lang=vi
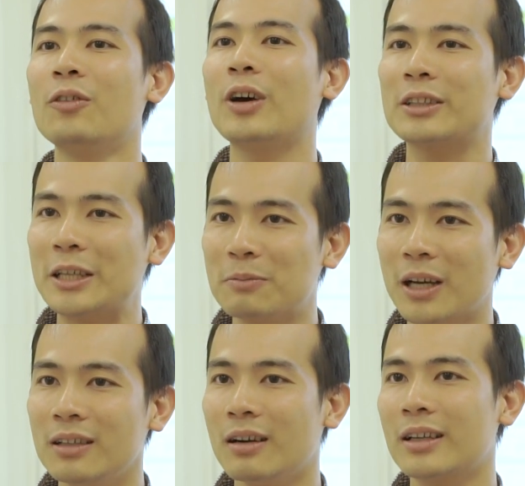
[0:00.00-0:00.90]
và tìm
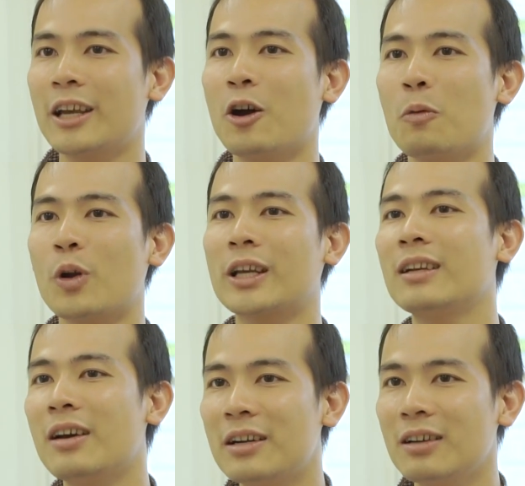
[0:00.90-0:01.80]
thấy ở Kiều một cái
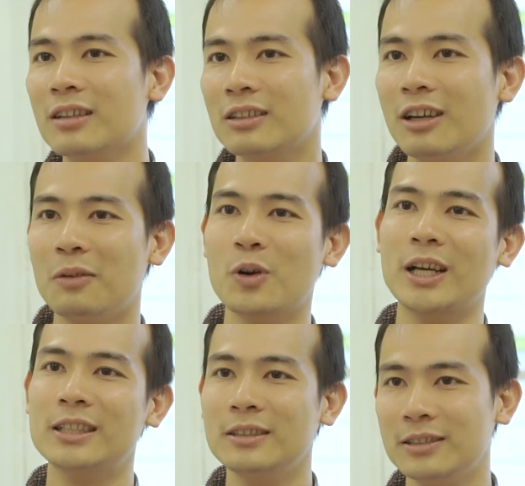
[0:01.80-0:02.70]
nơi nương tựa, một
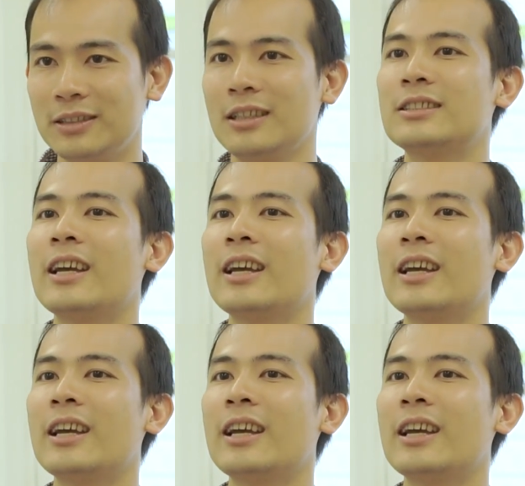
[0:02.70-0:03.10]
cái sự chia